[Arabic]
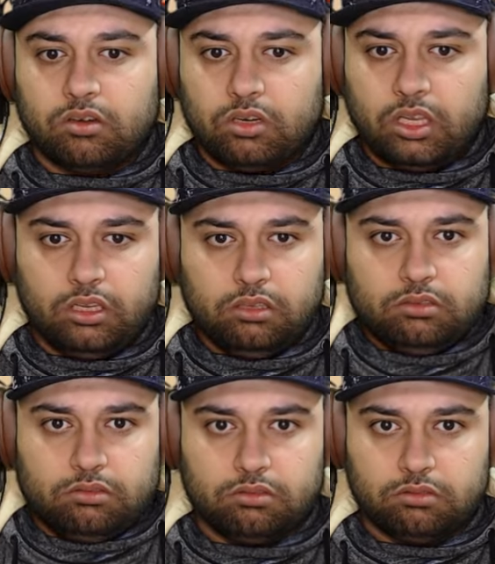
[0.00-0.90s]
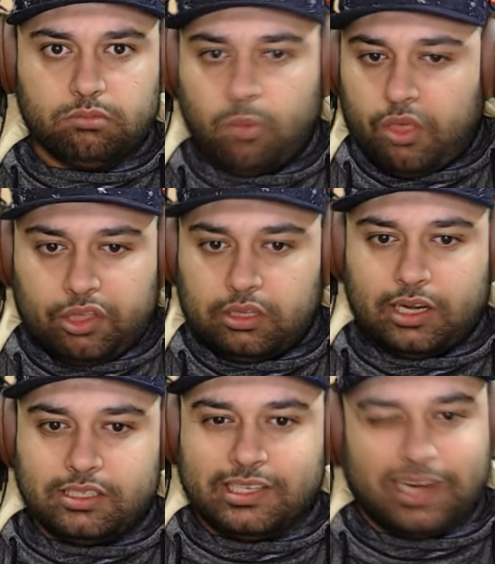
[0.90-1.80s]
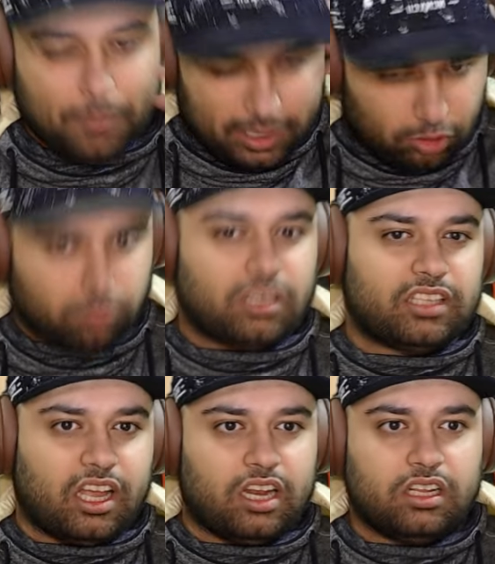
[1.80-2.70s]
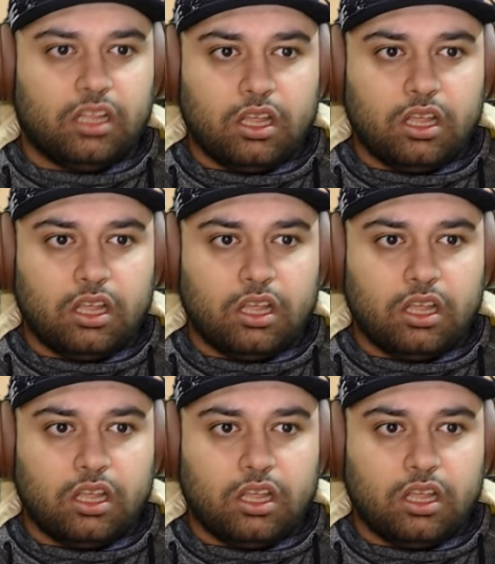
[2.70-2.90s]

اوكي ما اضغط على الزر هي مريض رمجة قال